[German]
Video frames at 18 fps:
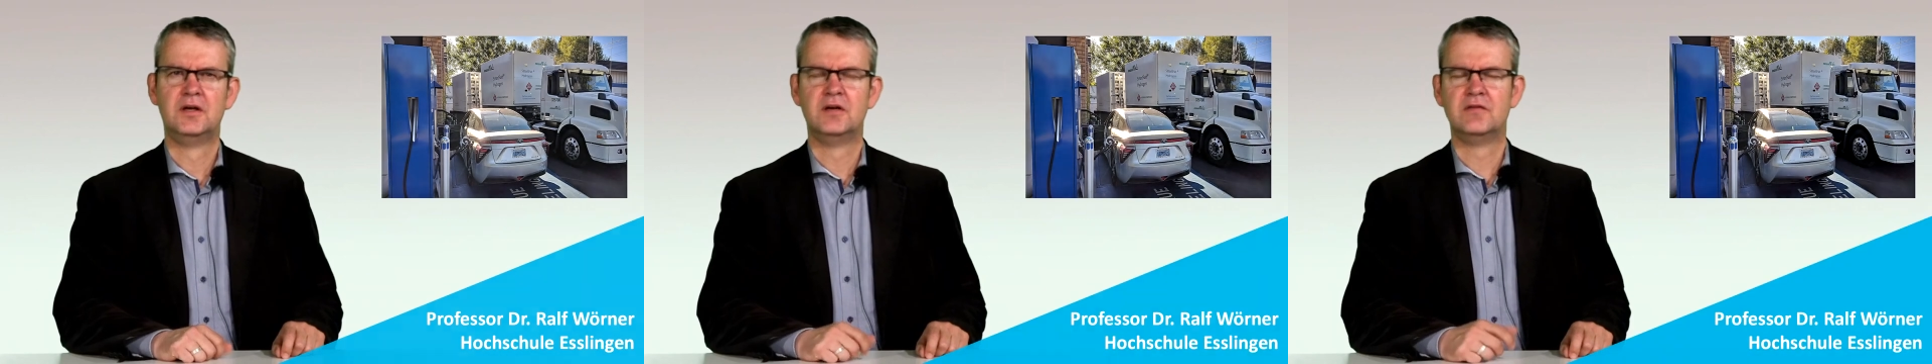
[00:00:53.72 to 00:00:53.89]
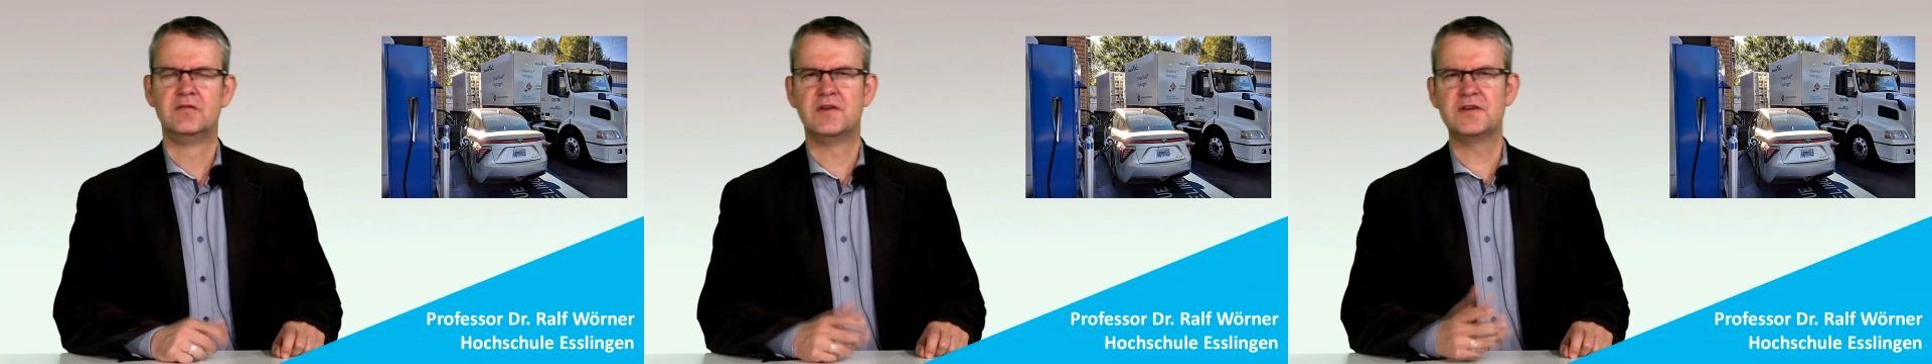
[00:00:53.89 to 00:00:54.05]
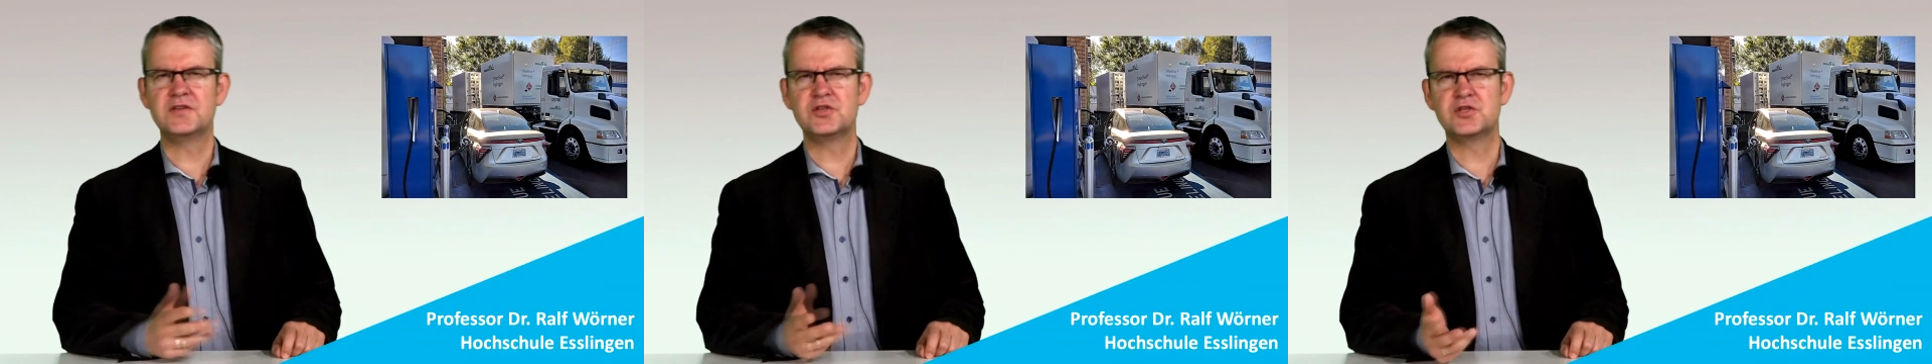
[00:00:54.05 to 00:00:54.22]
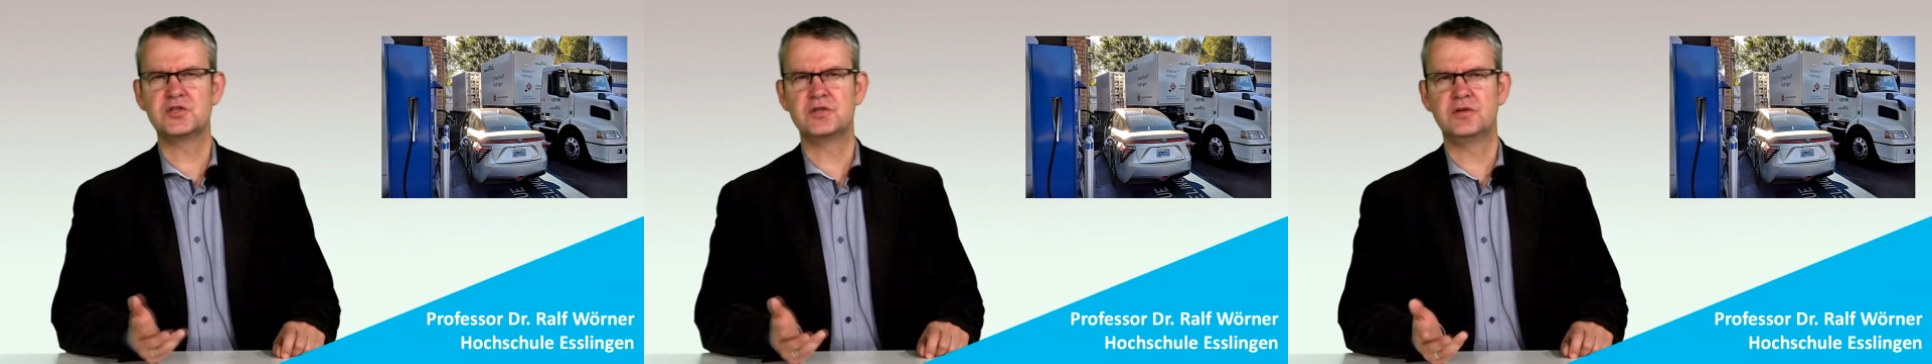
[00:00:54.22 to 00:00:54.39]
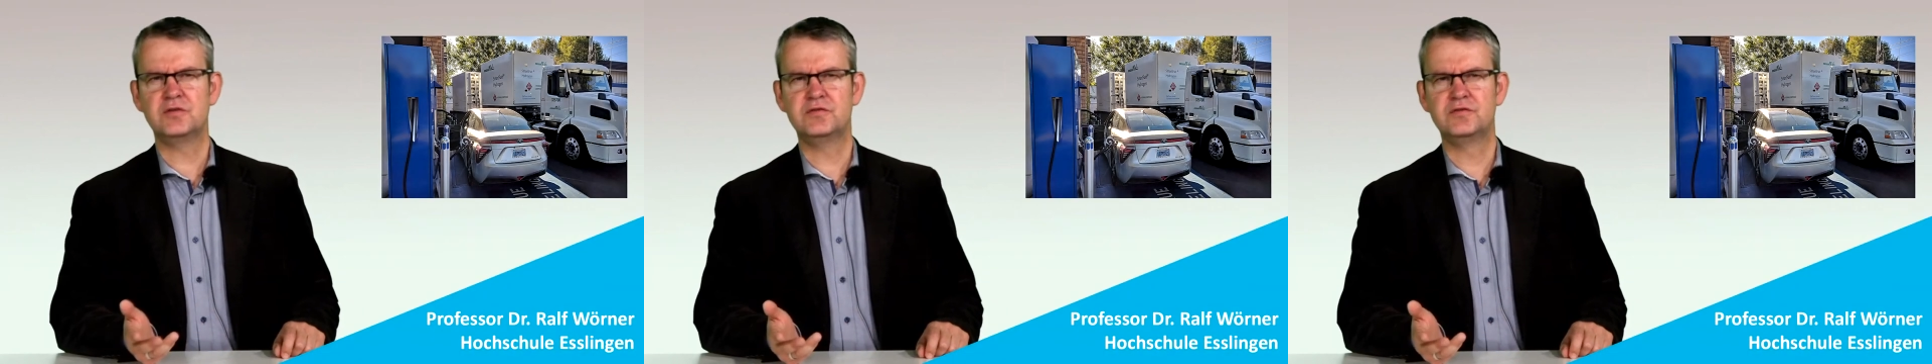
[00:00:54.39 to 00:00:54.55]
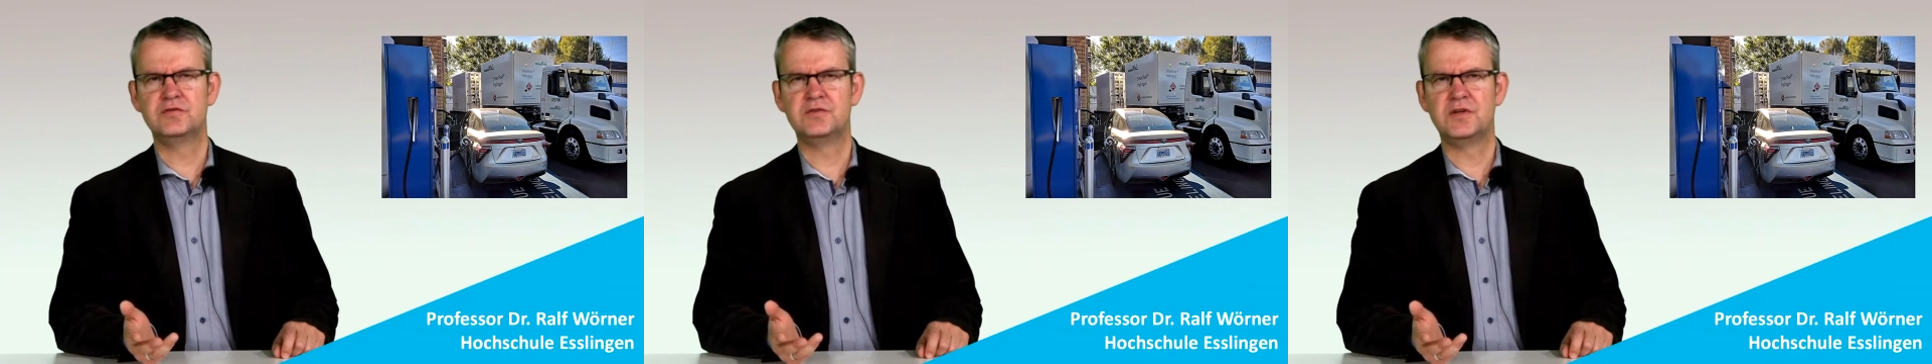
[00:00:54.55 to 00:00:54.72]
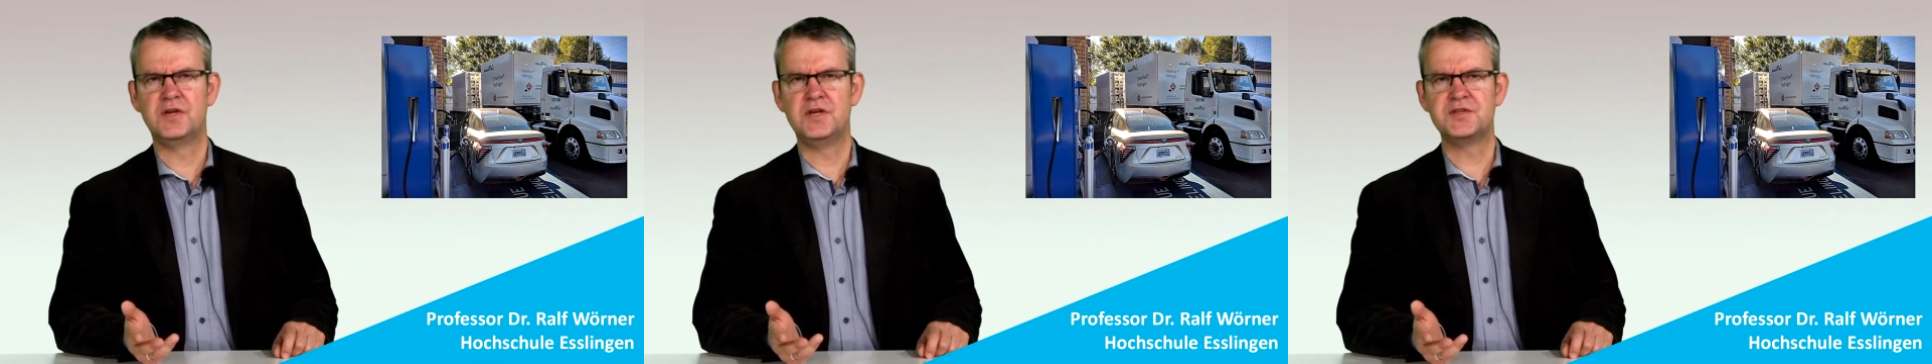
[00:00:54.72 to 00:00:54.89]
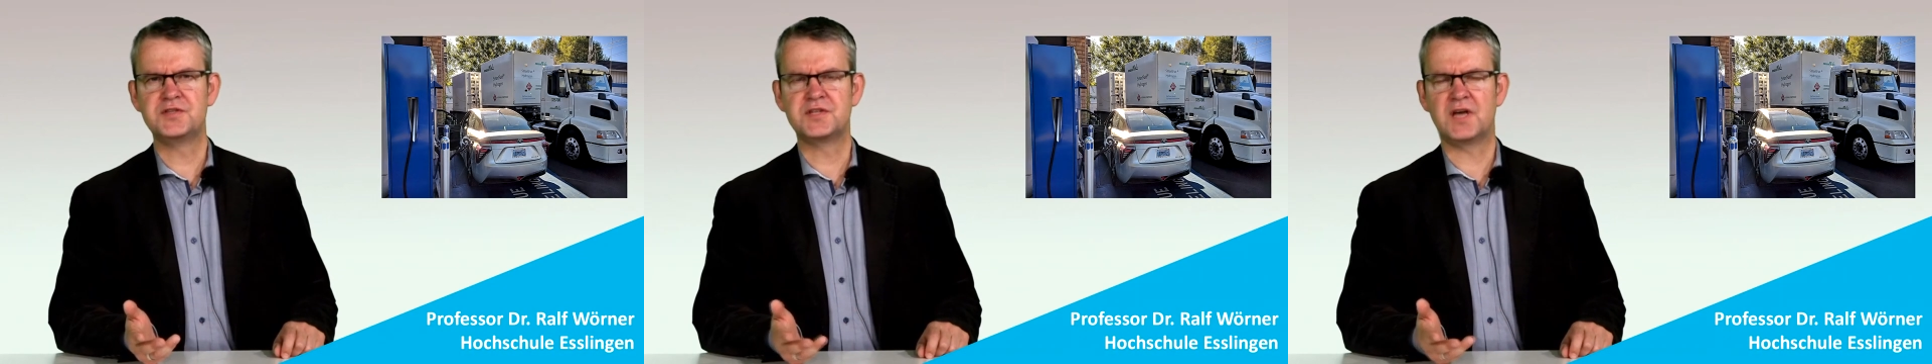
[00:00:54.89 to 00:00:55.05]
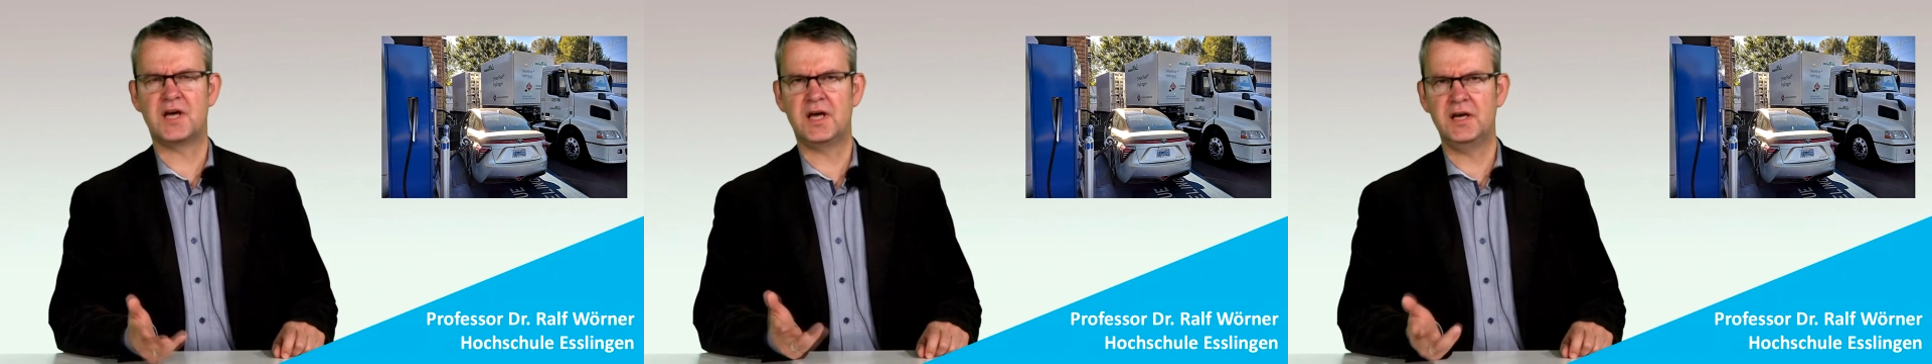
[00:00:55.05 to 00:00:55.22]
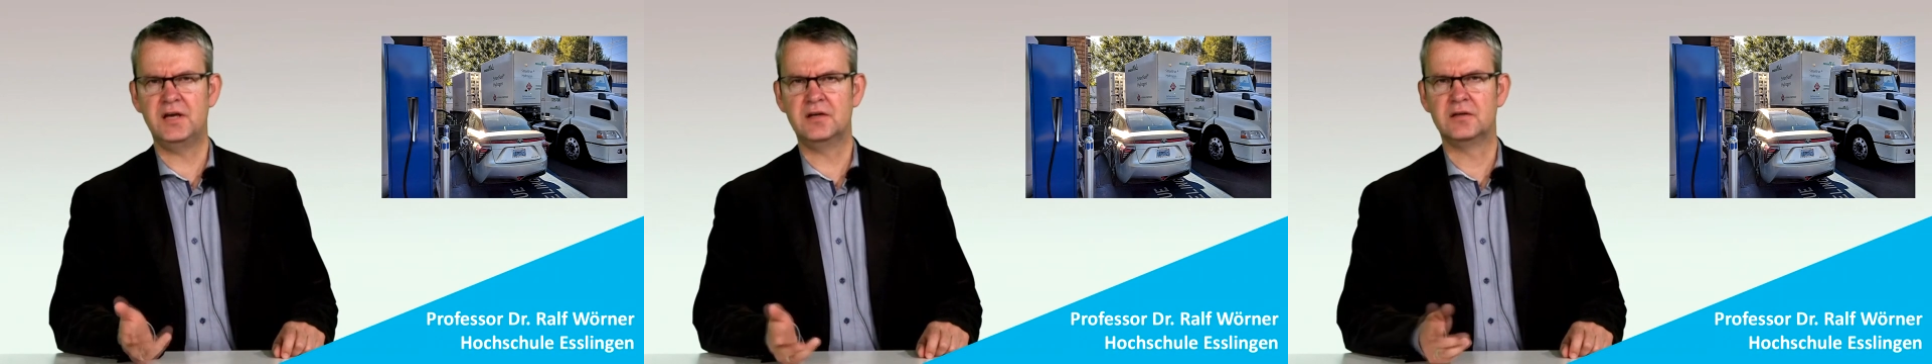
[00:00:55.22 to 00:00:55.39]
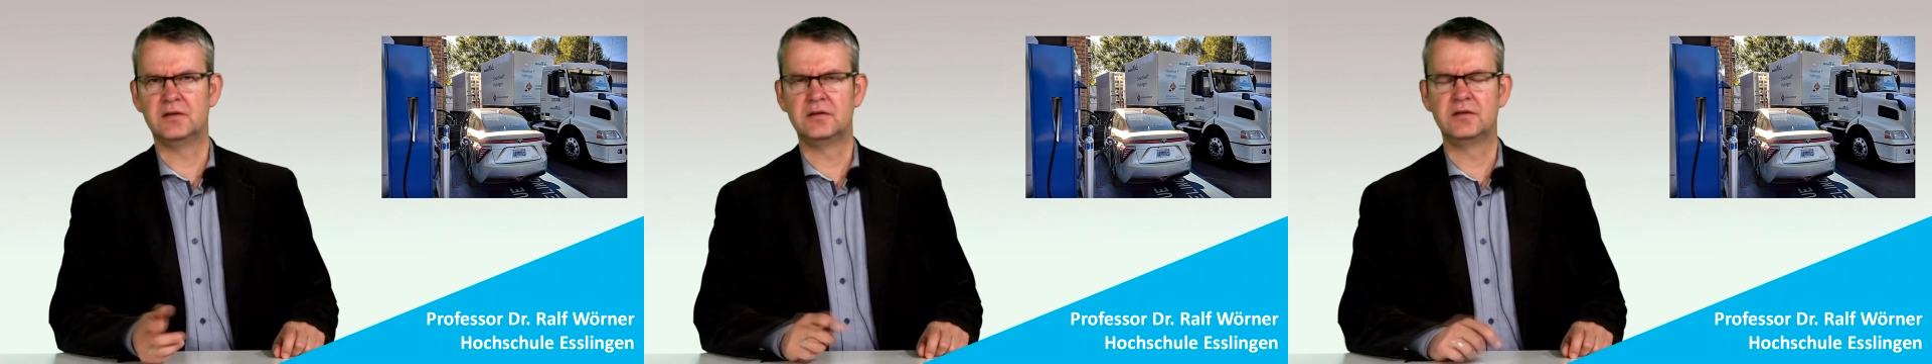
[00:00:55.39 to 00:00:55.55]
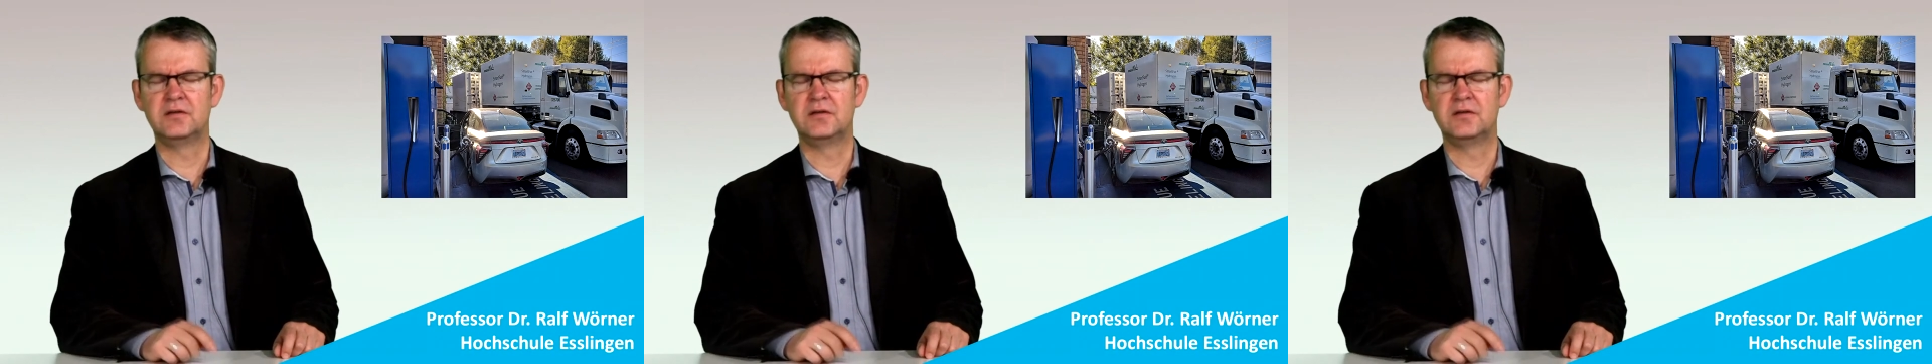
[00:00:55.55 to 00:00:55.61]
Wasserstoff ist einer